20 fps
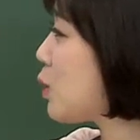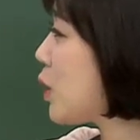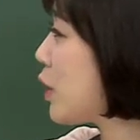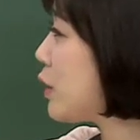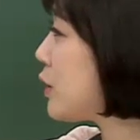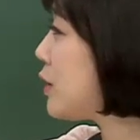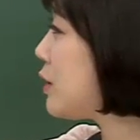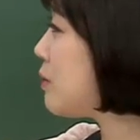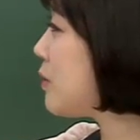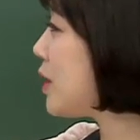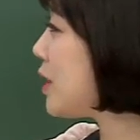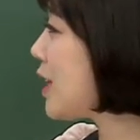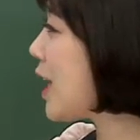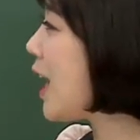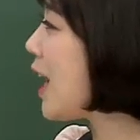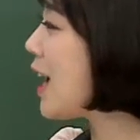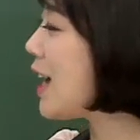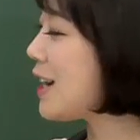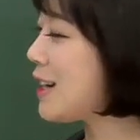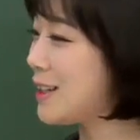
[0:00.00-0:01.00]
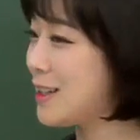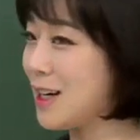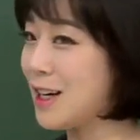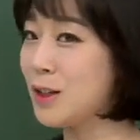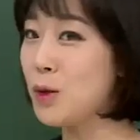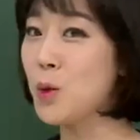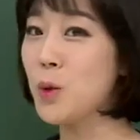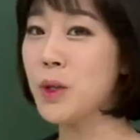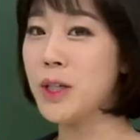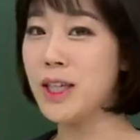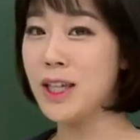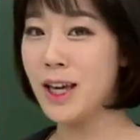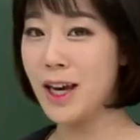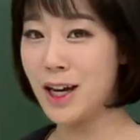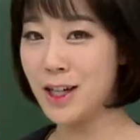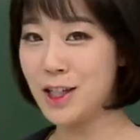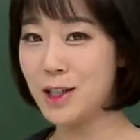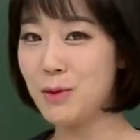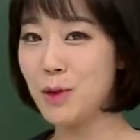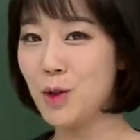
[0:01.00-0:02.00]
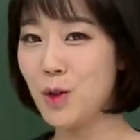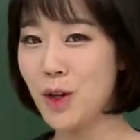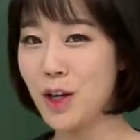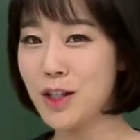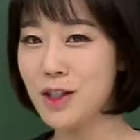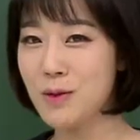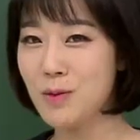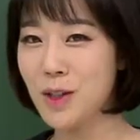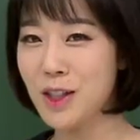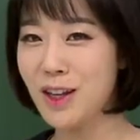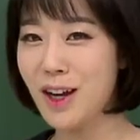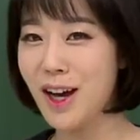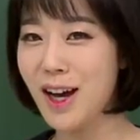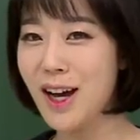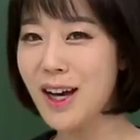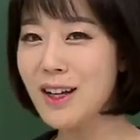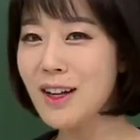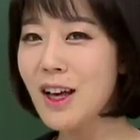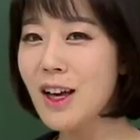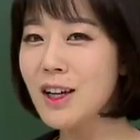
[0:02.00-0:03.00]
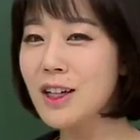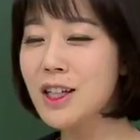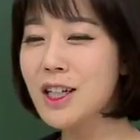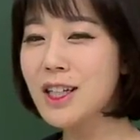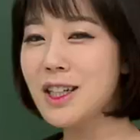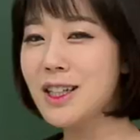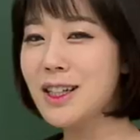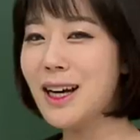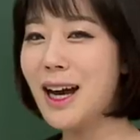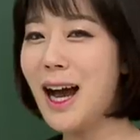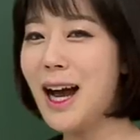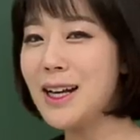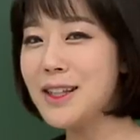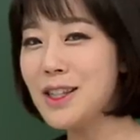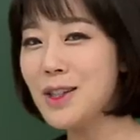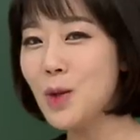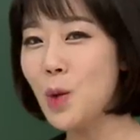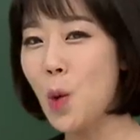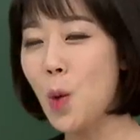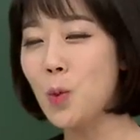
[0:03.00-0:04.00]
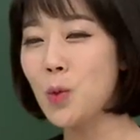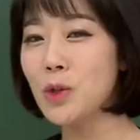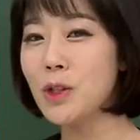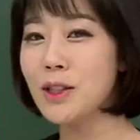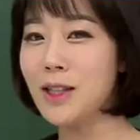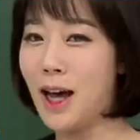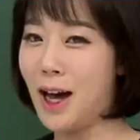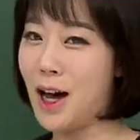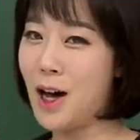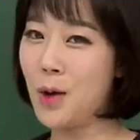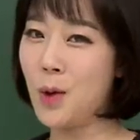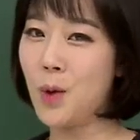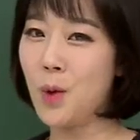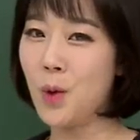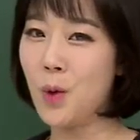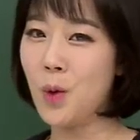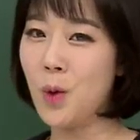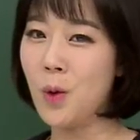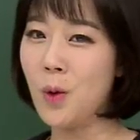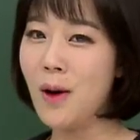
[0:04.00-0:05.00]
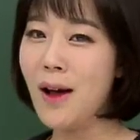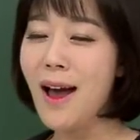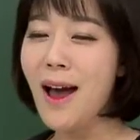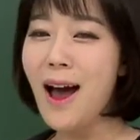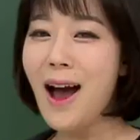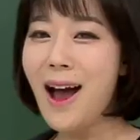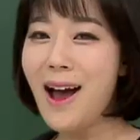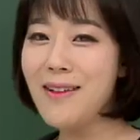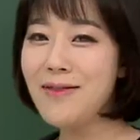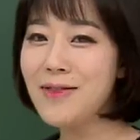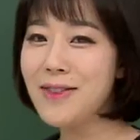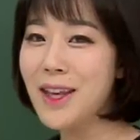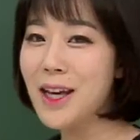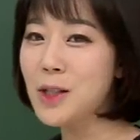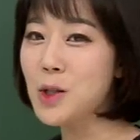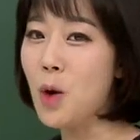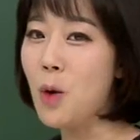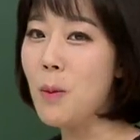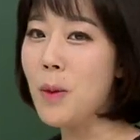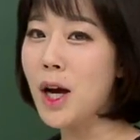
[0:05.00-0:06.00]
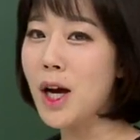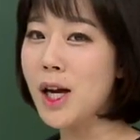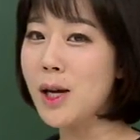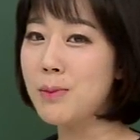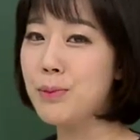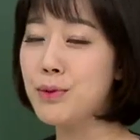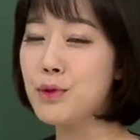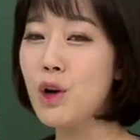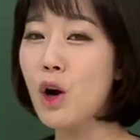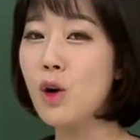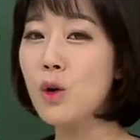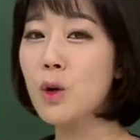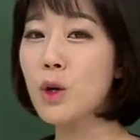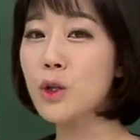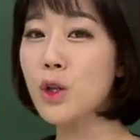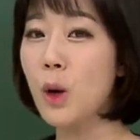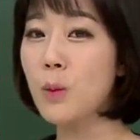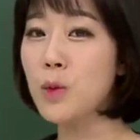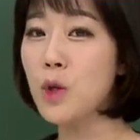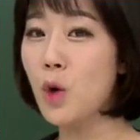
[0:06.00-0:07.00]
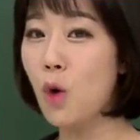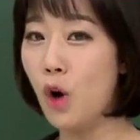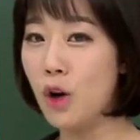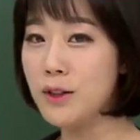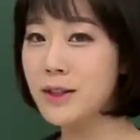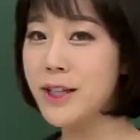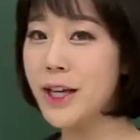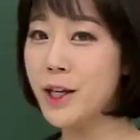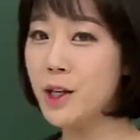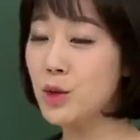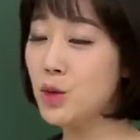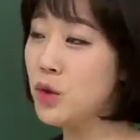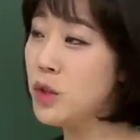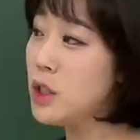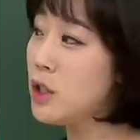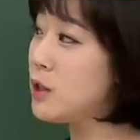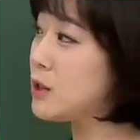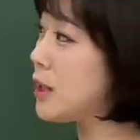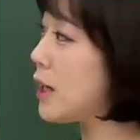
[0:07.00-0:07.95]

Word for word: 되었습니다. 라고 이해하시면 되겠습니다. 그 가진 고문을 당하고 한때 정말 부러울 것 없는 권세를 누리던